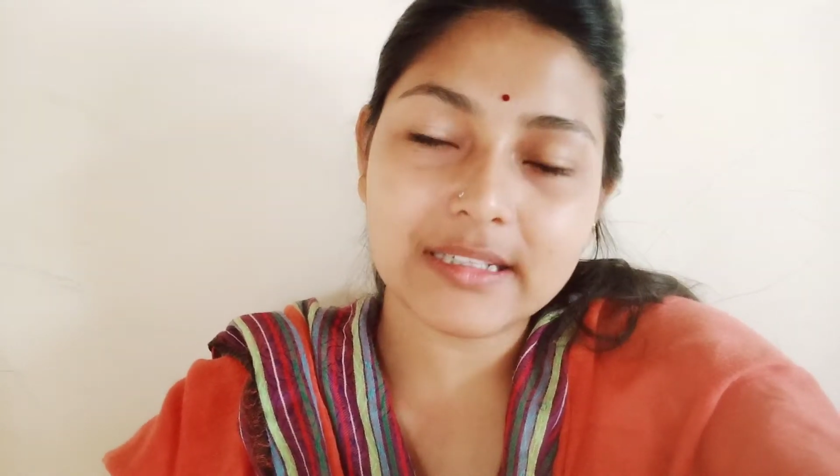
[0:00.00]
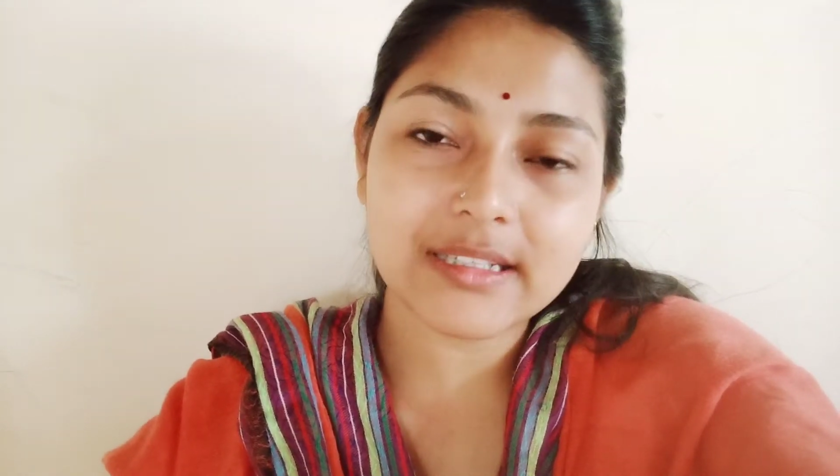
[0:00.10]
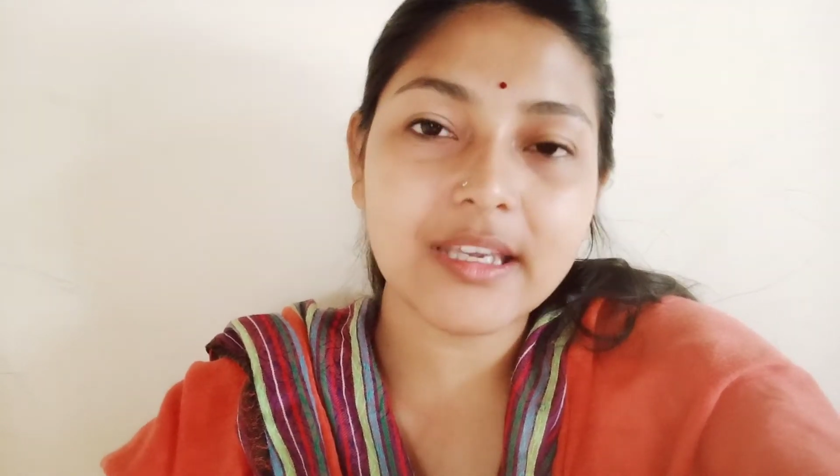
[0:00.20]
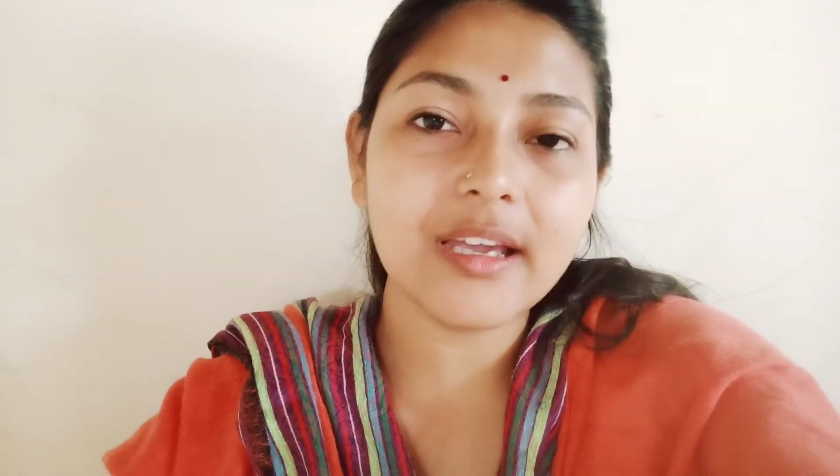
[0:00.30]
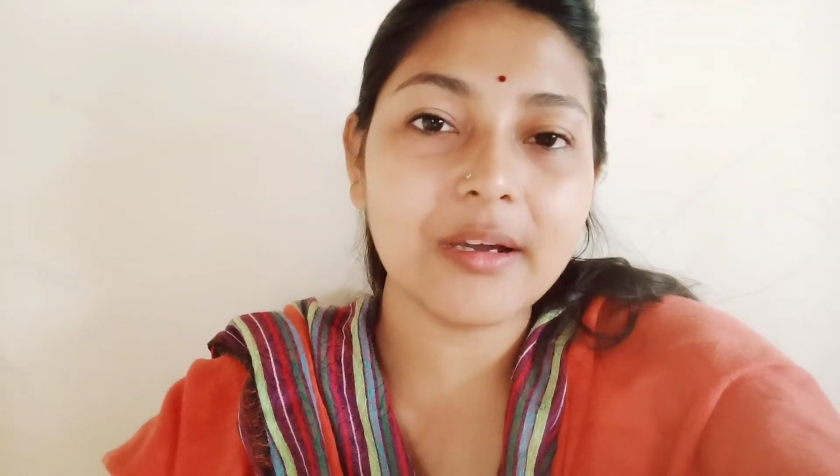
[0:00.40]

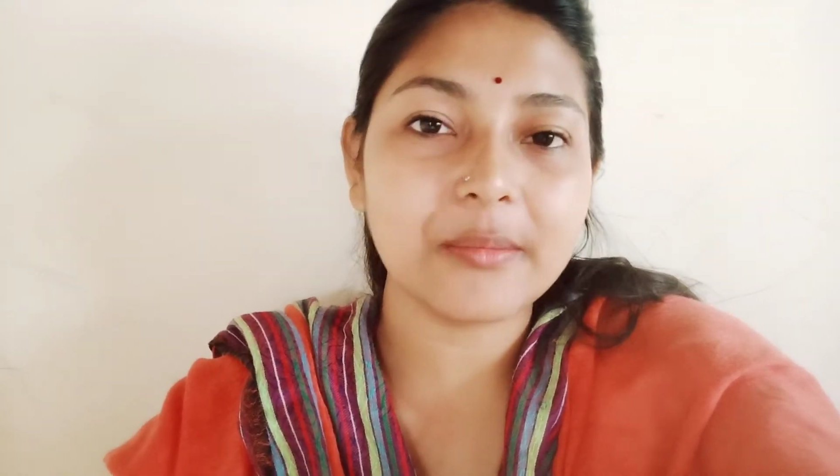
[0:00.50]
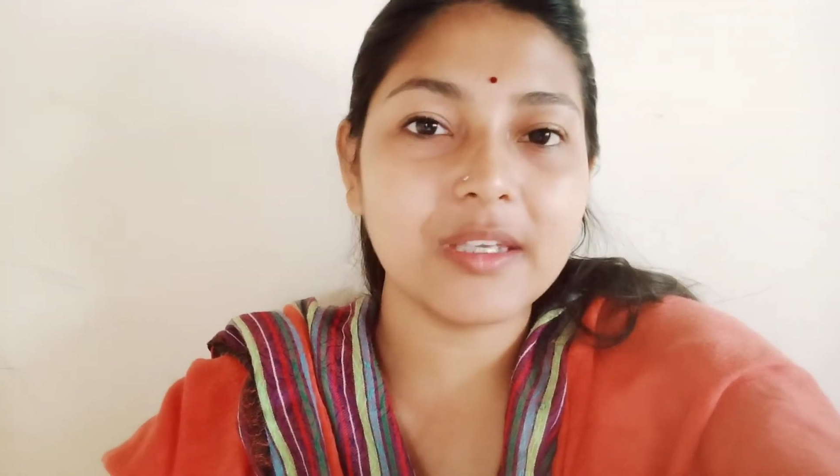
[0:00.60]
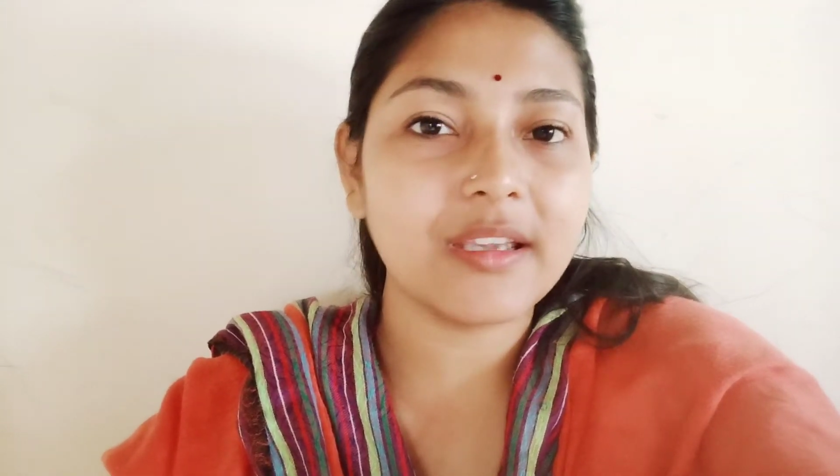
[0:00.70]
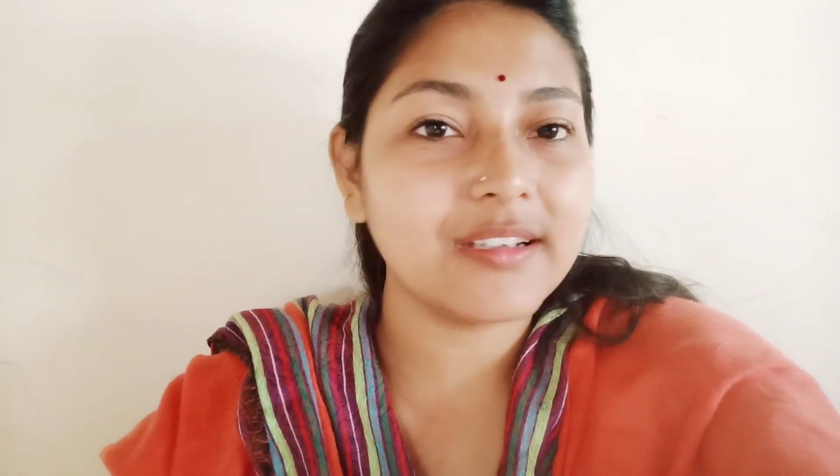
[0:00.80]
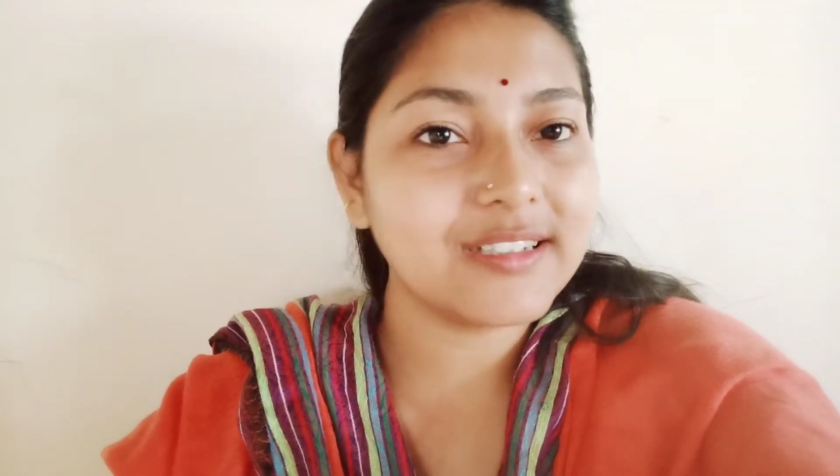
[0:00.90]
নিয়ে
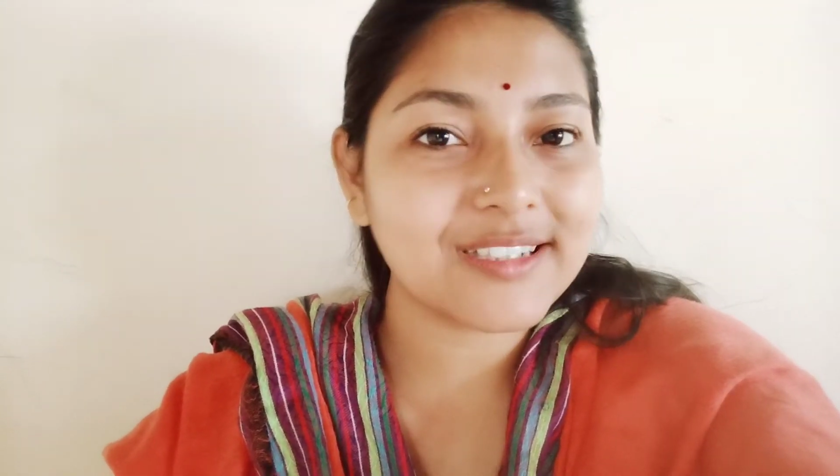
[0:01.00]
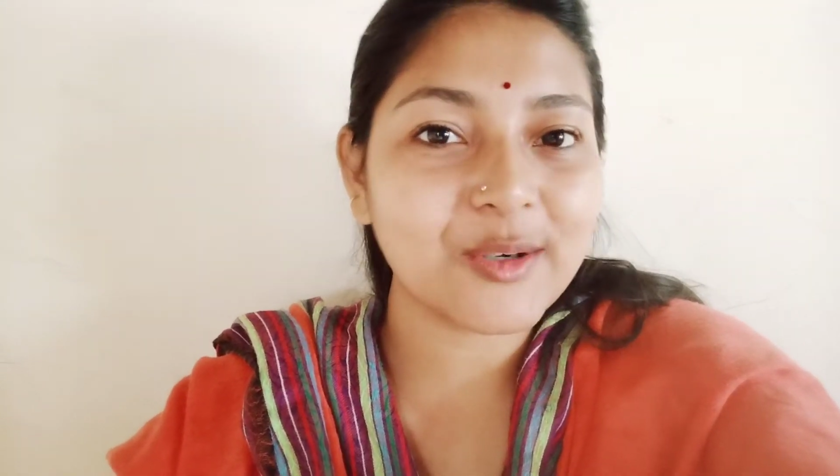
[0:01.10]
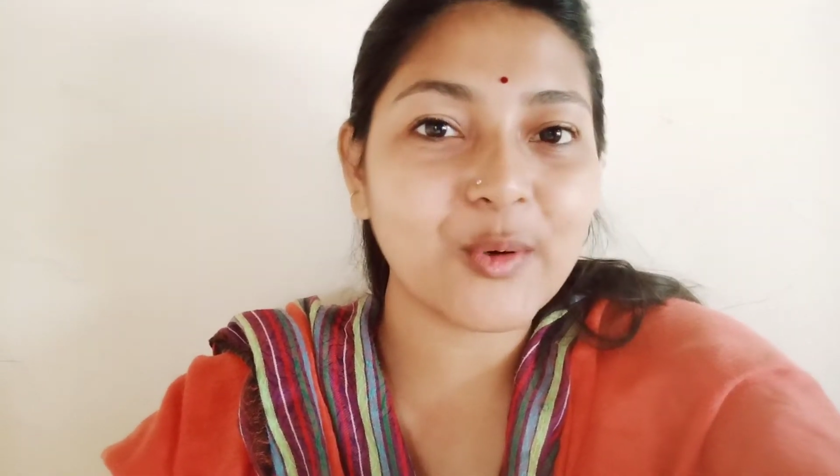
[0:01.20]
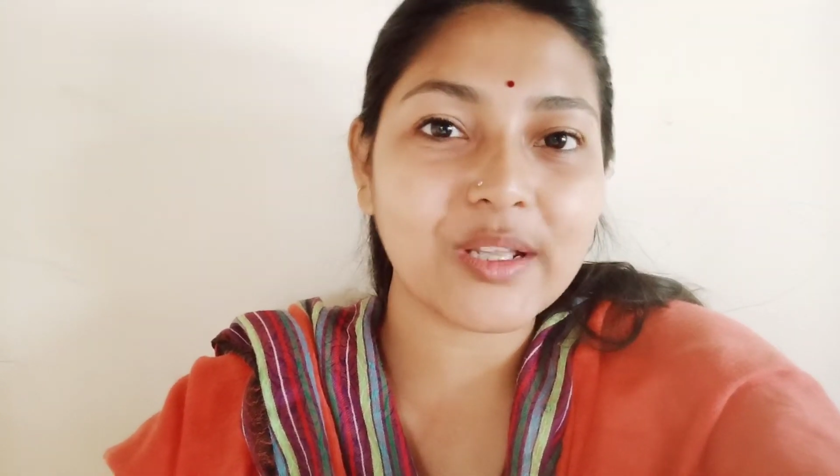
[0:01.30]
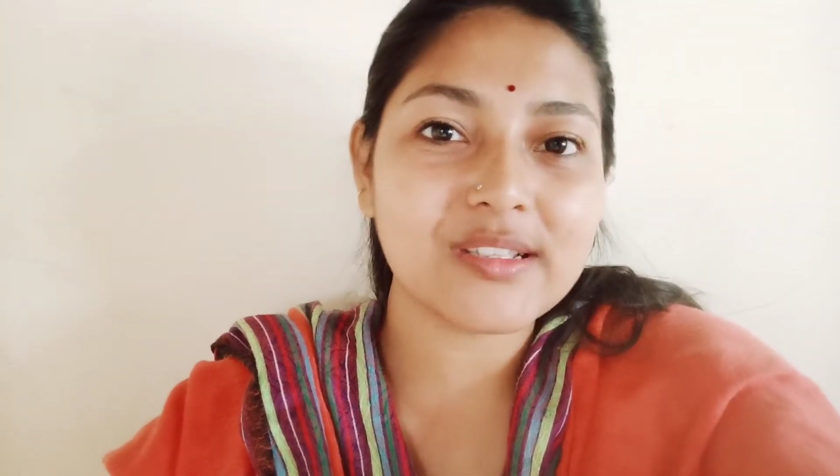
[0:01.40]
আমি এডিটটা
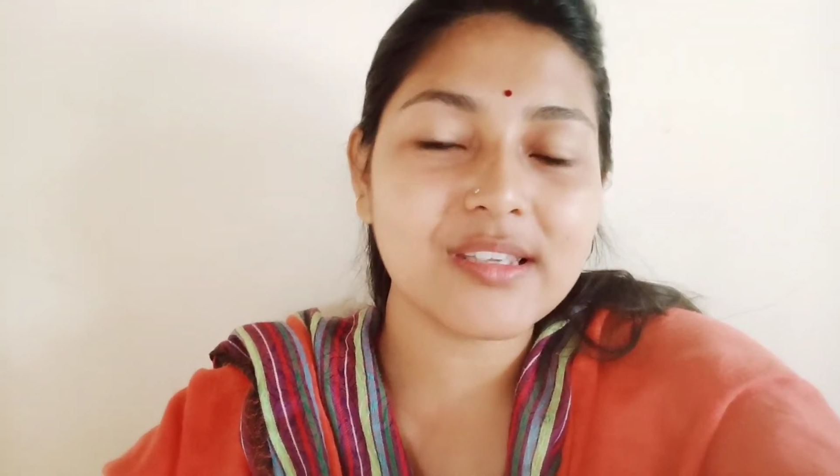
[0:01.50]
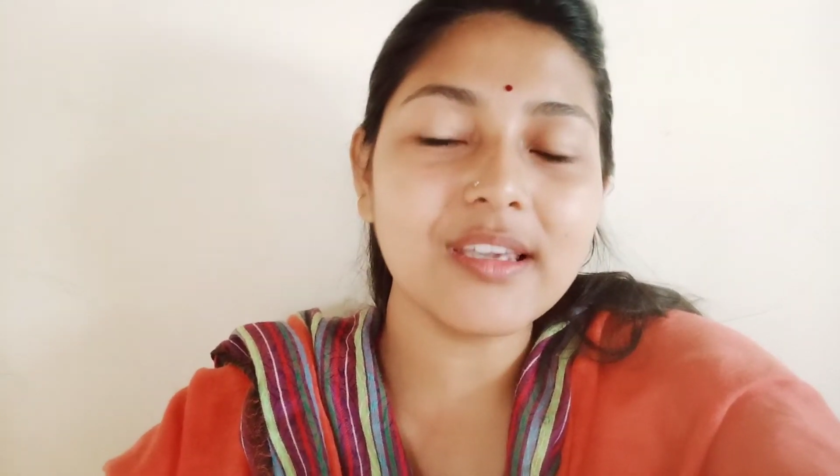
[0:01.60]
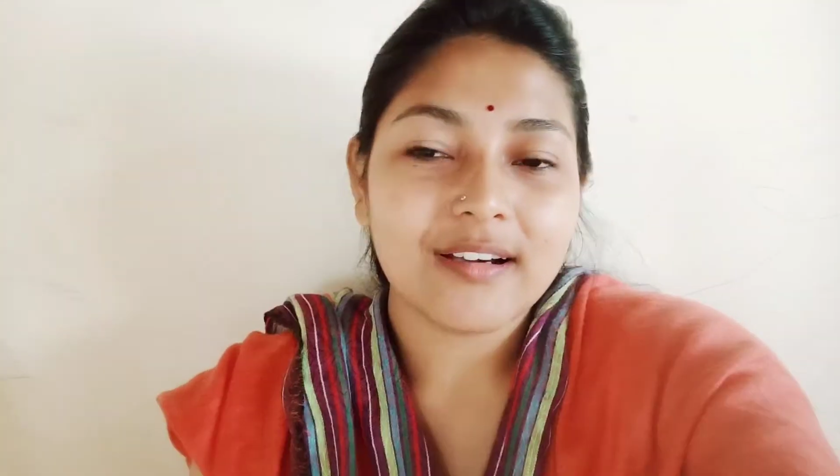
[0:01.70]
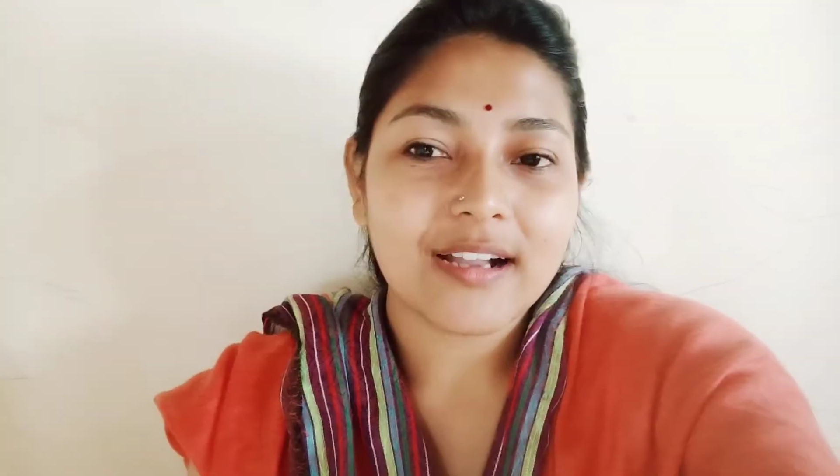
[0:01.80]
করেছি